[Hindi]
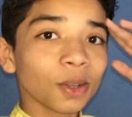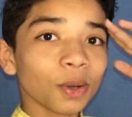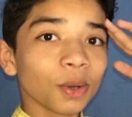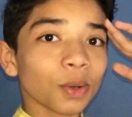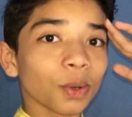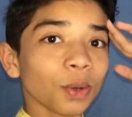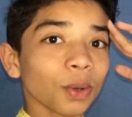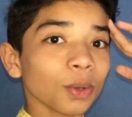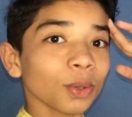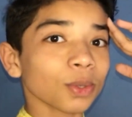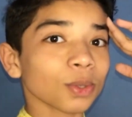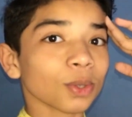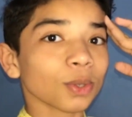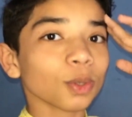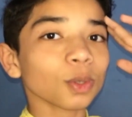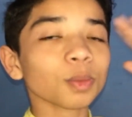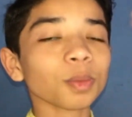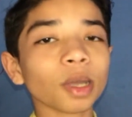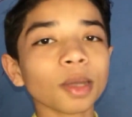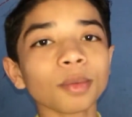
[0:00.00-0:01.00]
रोज़
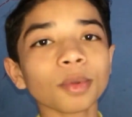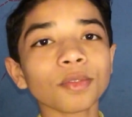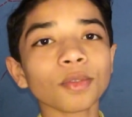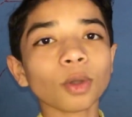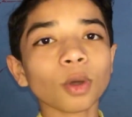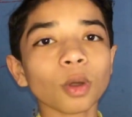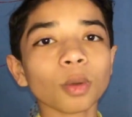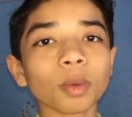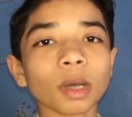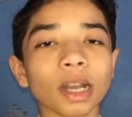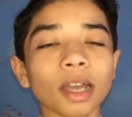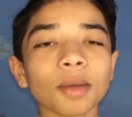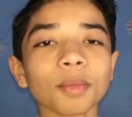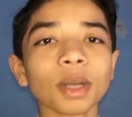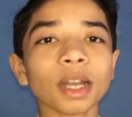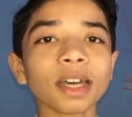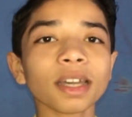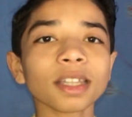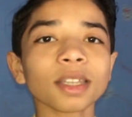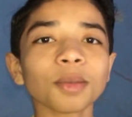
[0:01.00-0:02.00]
रोज़ भाई मैं ब्लॉग बना
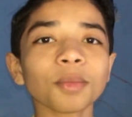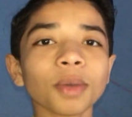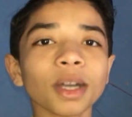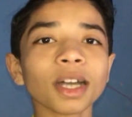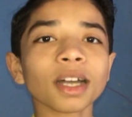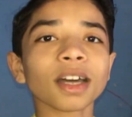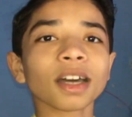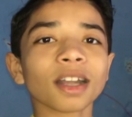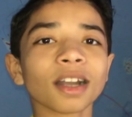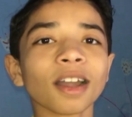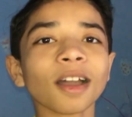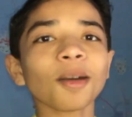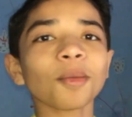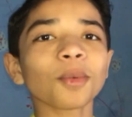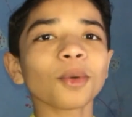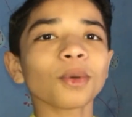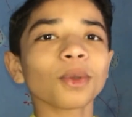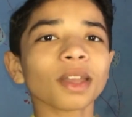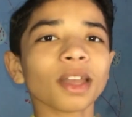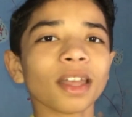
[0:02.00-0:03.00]
बना के दिमाग ख़राब
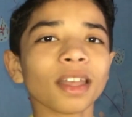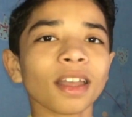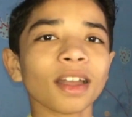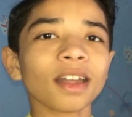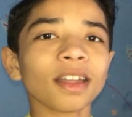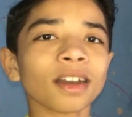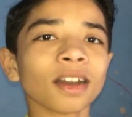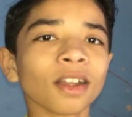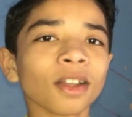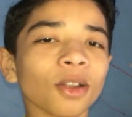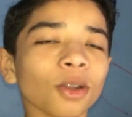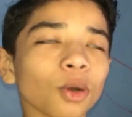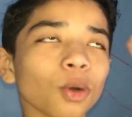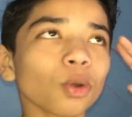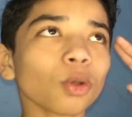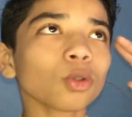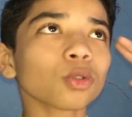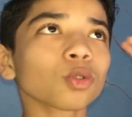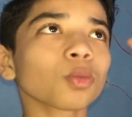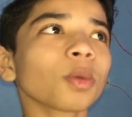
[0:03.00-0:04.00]
हो गया यार
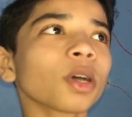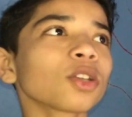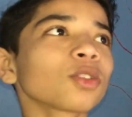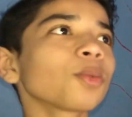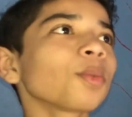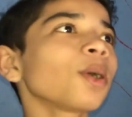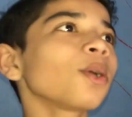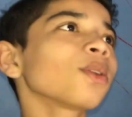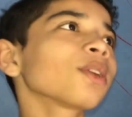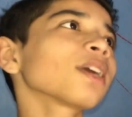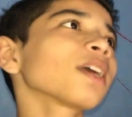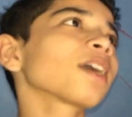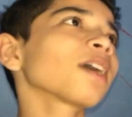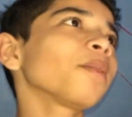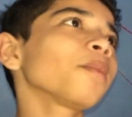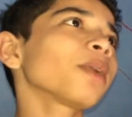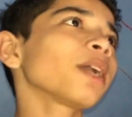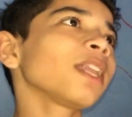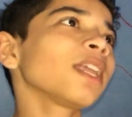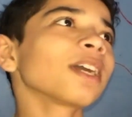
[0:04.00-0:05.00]
रोज़ सुबह सुबह उठ के
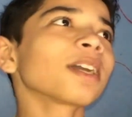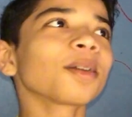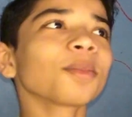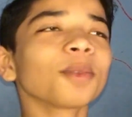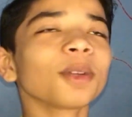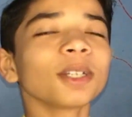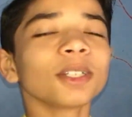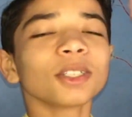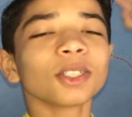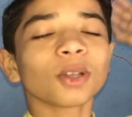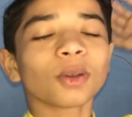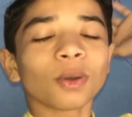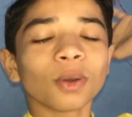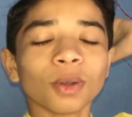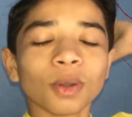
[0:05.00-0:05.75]
कैमरा लेकर बैठ जाओ